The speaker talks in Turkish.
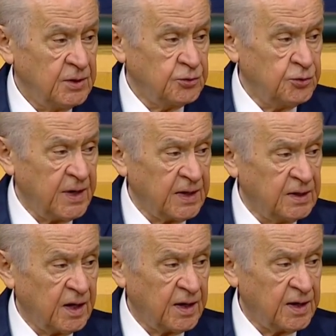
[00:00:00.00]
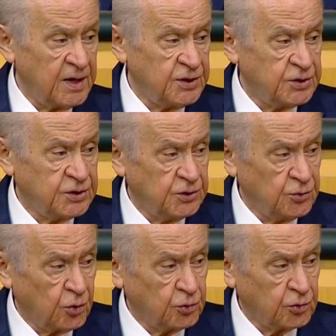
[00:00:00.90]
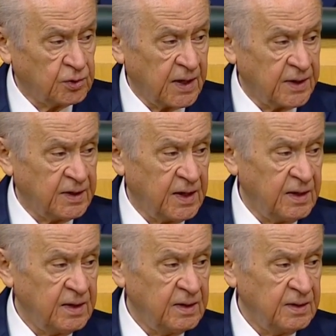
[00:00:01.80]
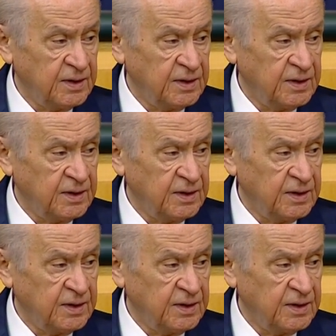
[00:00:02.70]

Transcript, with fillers: sürekli arayış içinde oldukları da